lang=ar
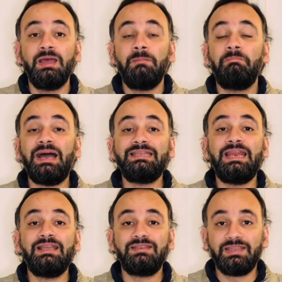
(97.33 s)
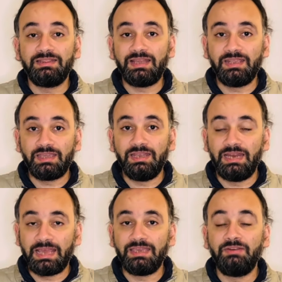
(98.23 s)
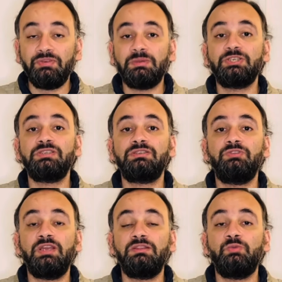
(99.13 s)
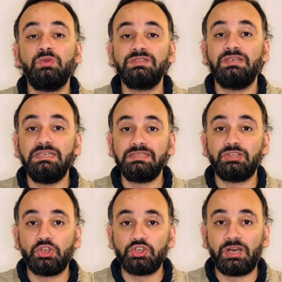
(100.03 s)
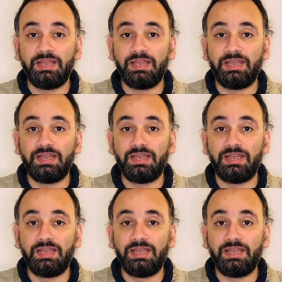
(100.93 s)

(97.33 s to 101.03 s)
بعد الهاتريك التاريخي الاخير في مانشستر يونايتد وصل ليه 16